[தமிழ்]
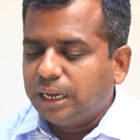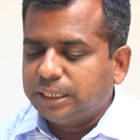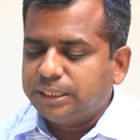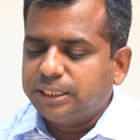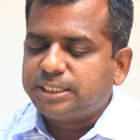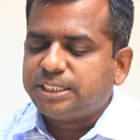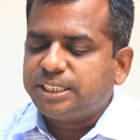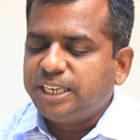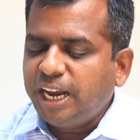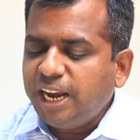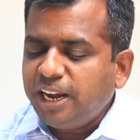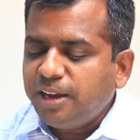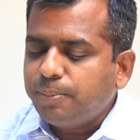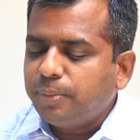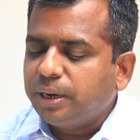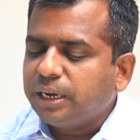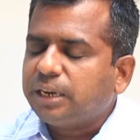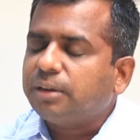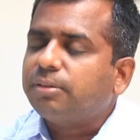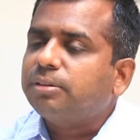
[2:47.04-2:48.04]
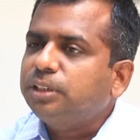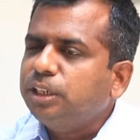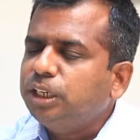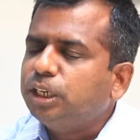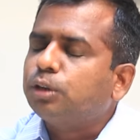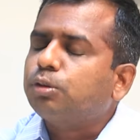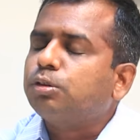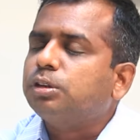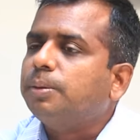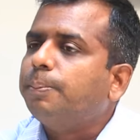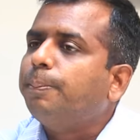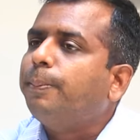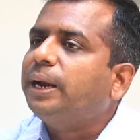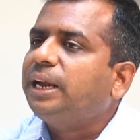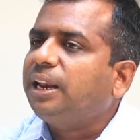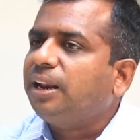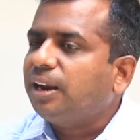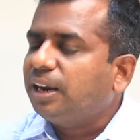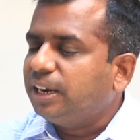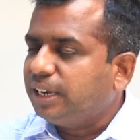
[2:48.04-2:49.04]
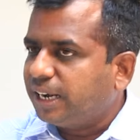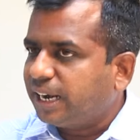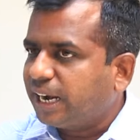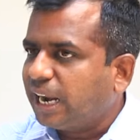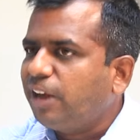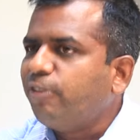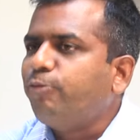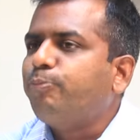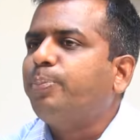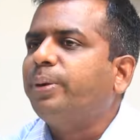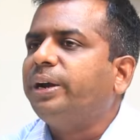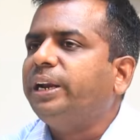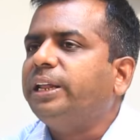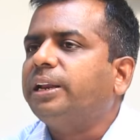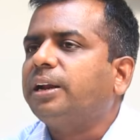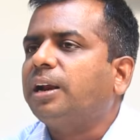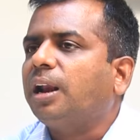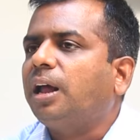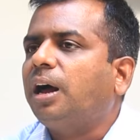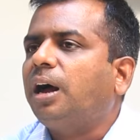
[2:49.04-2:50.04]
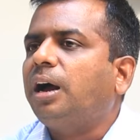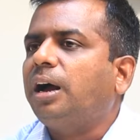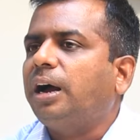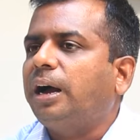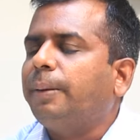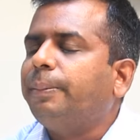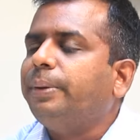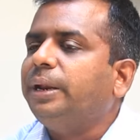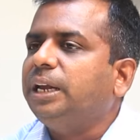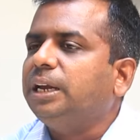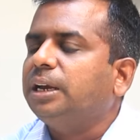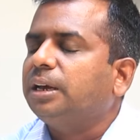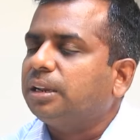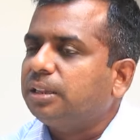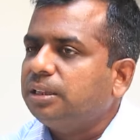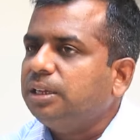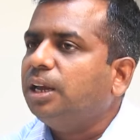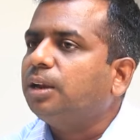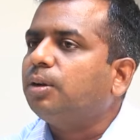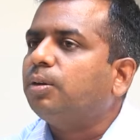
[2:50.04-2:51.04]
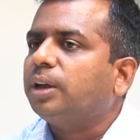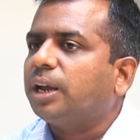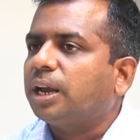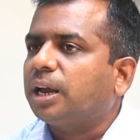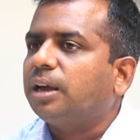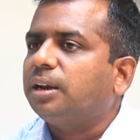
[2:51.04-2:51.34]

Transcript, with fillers: அந்த ஸ்டேட்மெண்ட்டை வந்து இன்னும் கொஞ்சம் பெட்டராக டிராஃப்ட் பண்ணியிருக்கலாம் அப்படிங்கிறது என்னுடைய